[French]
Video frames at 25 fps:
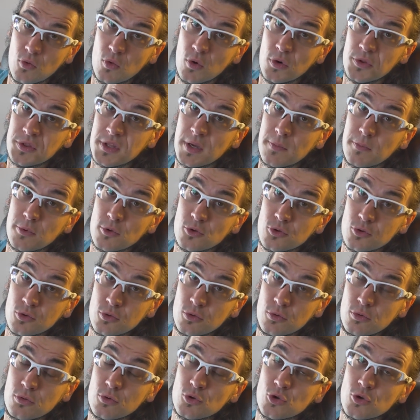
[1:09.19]
ou en tapant
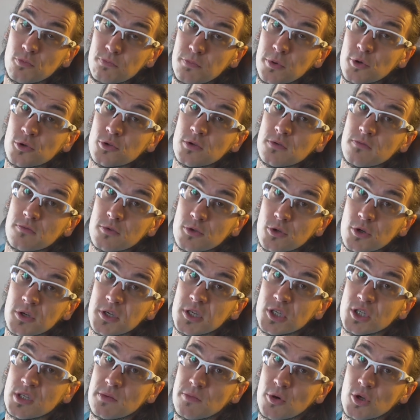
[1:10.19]
dessus, je pense que vous
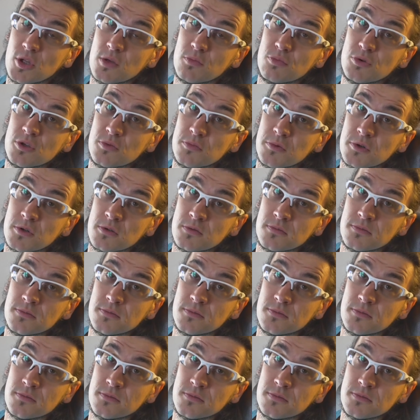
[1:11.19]
seriez déjà mort d'épuisement.